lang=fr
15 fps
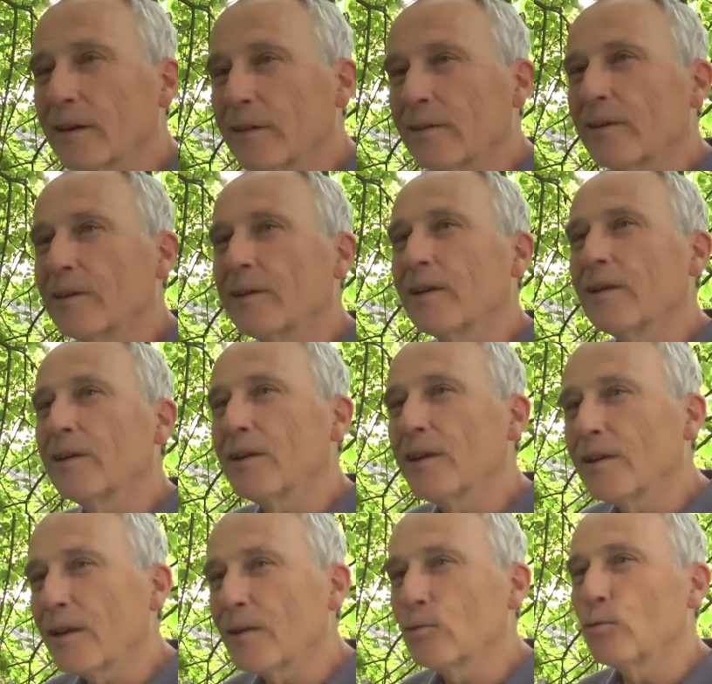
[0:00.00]
Laisser aller la
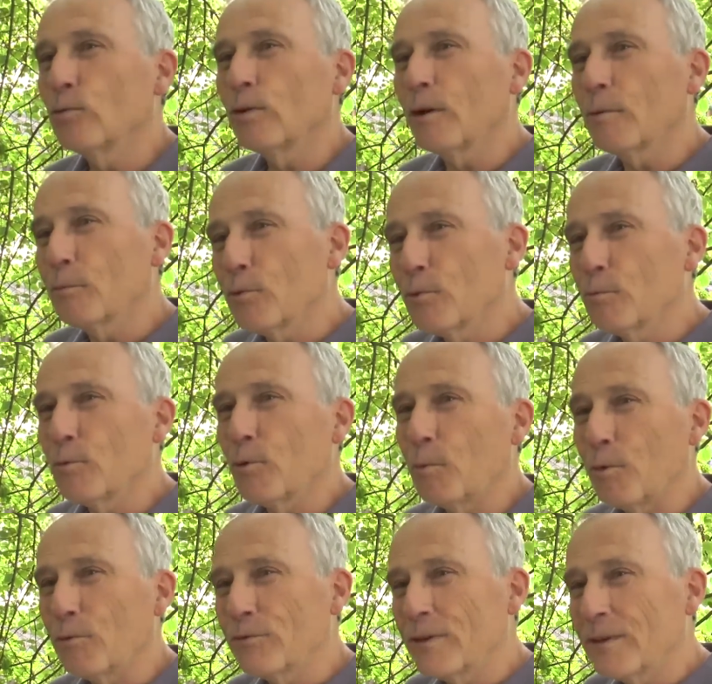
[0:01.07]
nature un peu pour
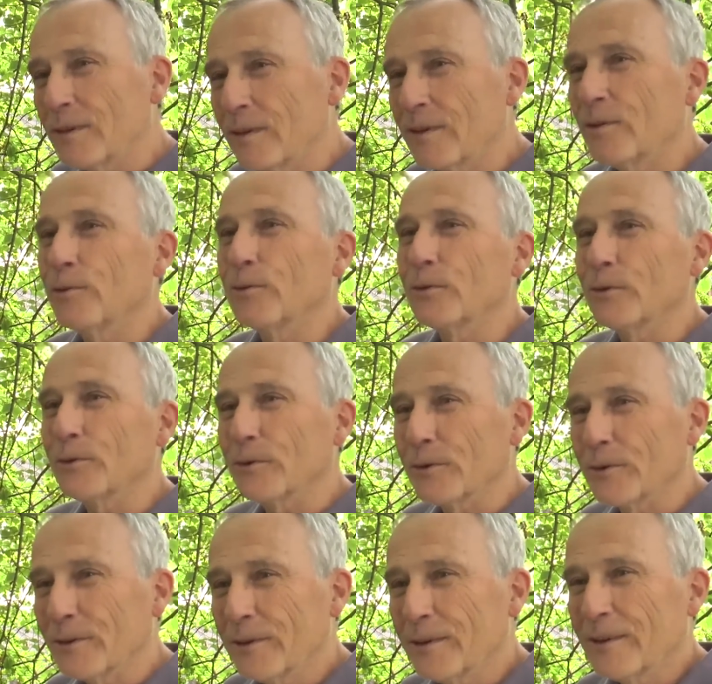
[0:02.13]
profiter de euh,
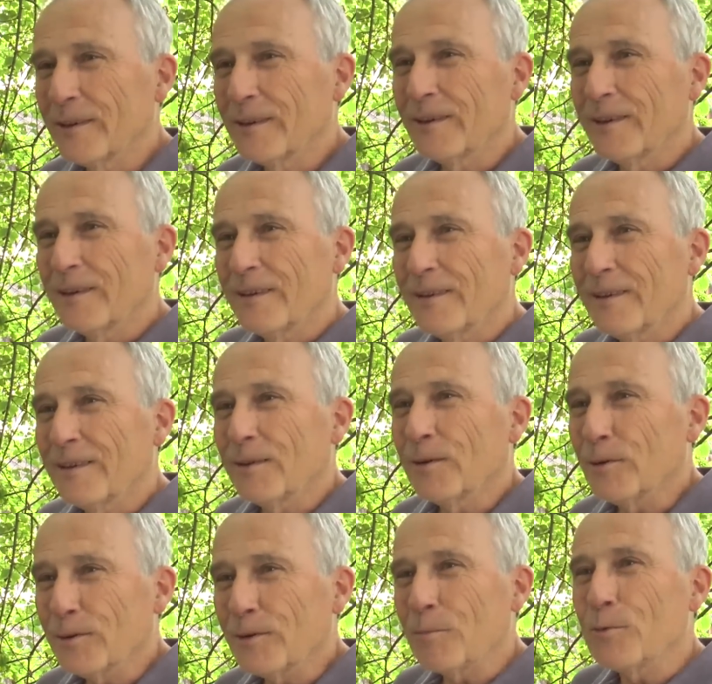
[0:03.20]

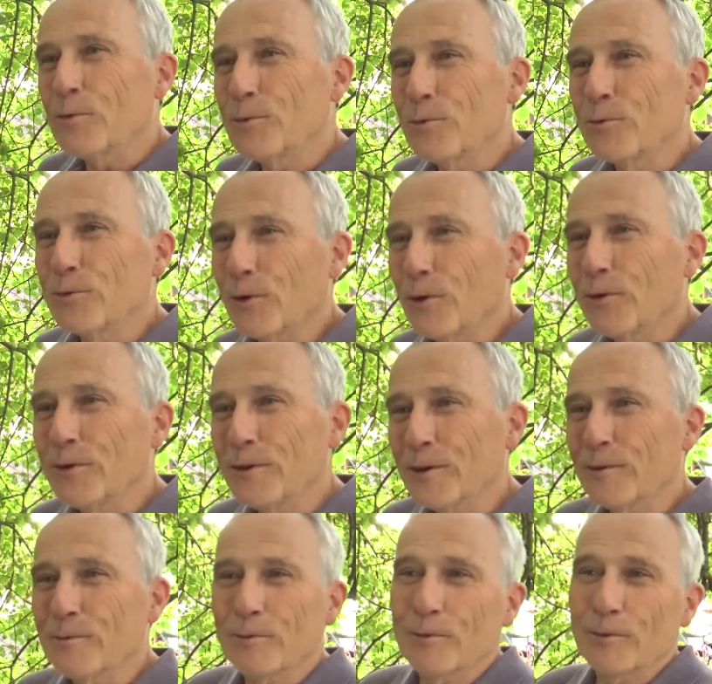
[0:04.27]
que ça pousse tout seul et
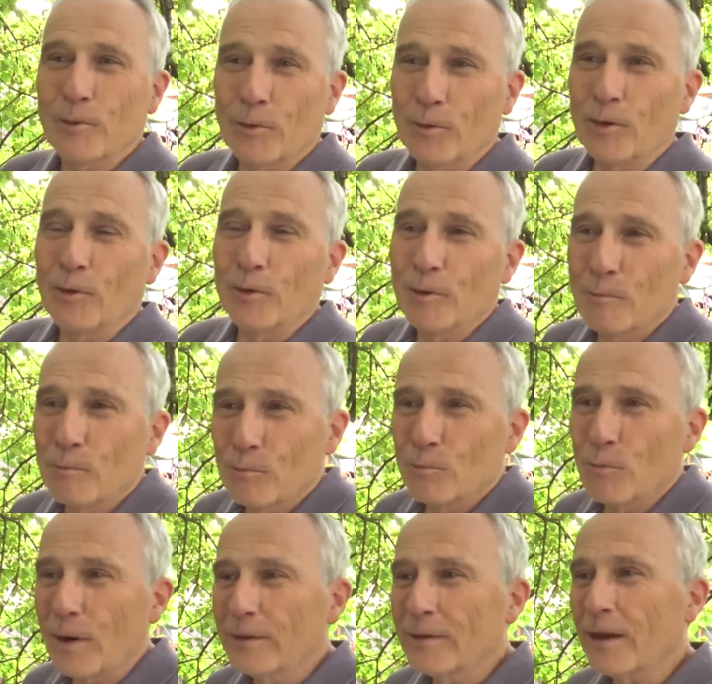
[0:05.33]
qu'on ait
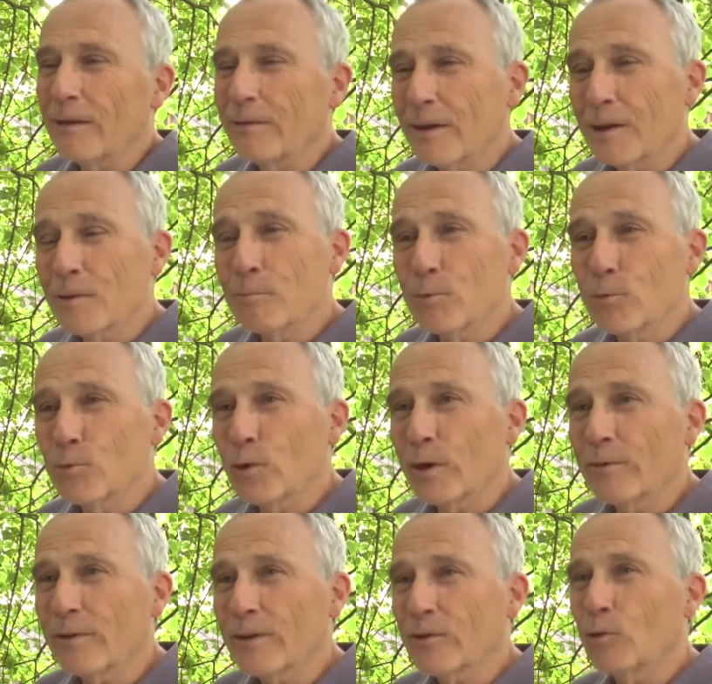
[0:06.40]
moins de travail, plus de
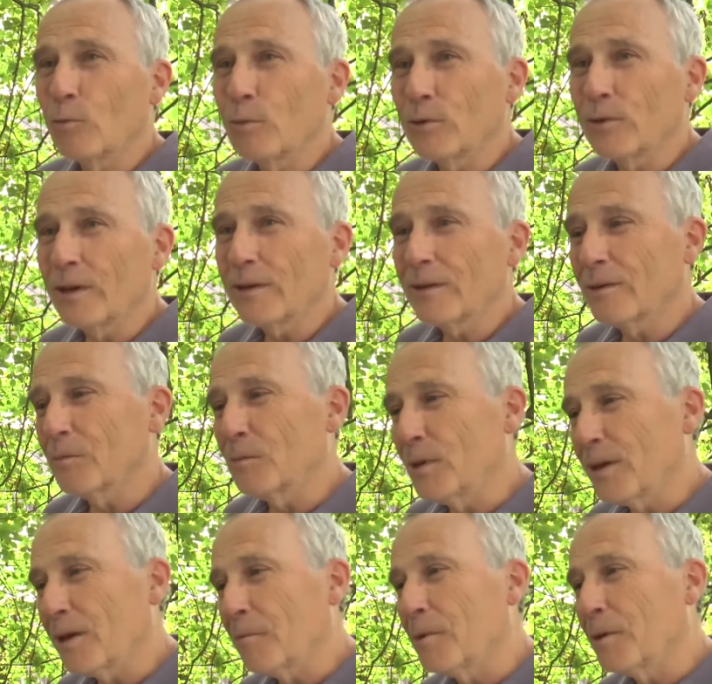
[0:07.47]
réflexion peut-être, mais
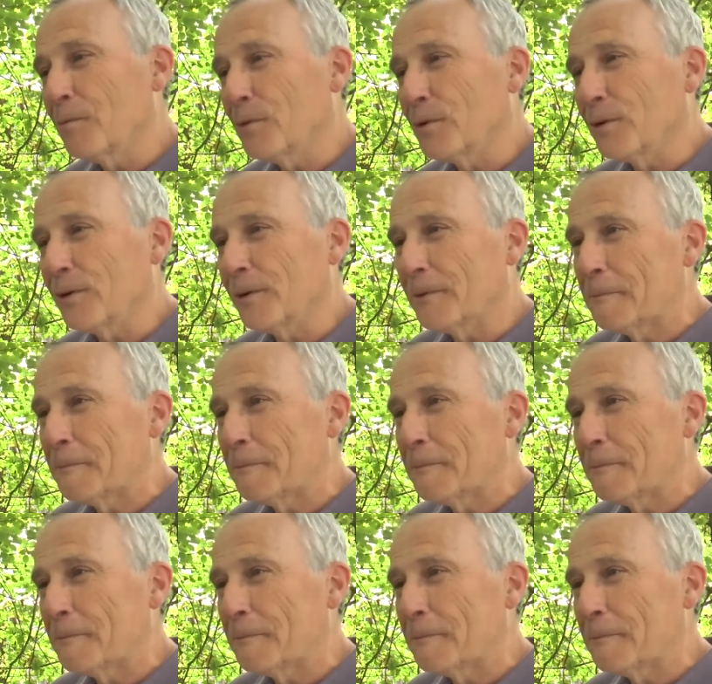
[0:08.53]
quand même euh,